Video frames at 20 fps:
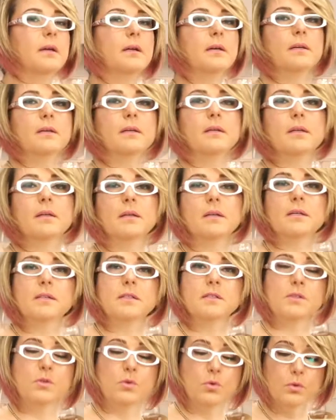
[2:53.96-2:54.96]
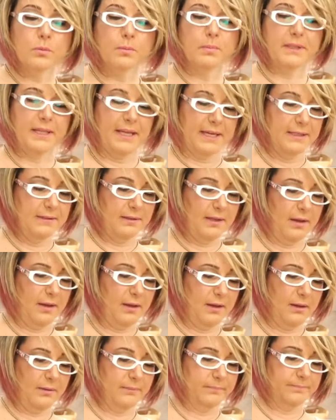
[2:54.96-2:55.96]
الزيوت
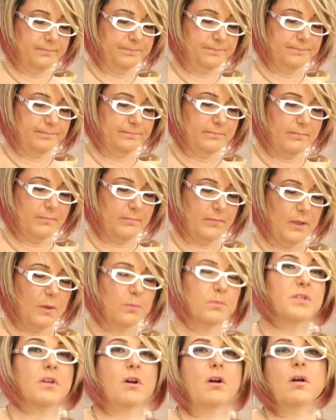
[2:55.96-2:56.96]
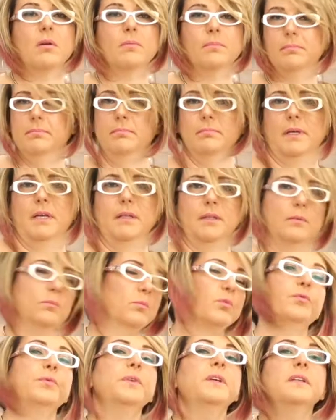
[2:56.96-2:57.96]
بتاعتها بصراحه يعني
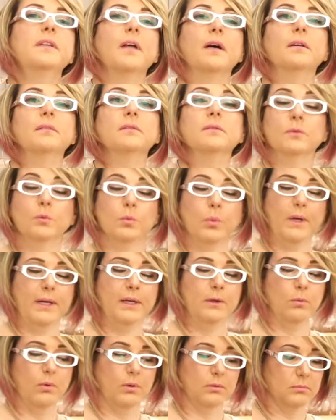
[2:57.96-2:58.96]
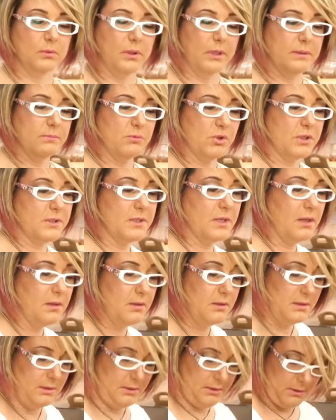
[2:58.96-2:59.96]
مفيده وحلوه انا مش عايزه
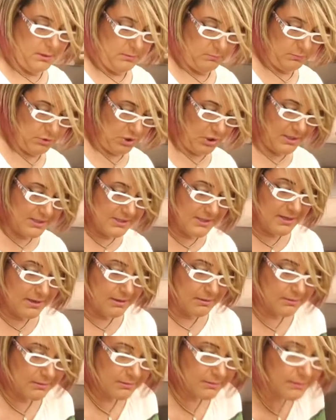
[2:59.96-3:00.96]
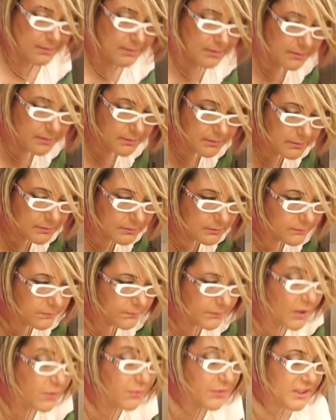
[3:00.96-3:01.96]
مش عايزه آه،
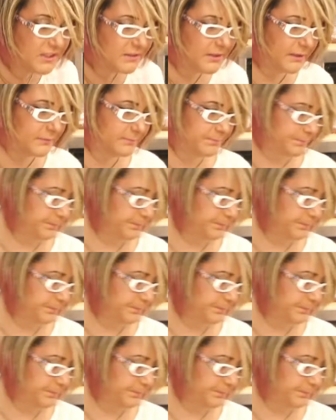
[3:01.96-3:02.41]
افقدها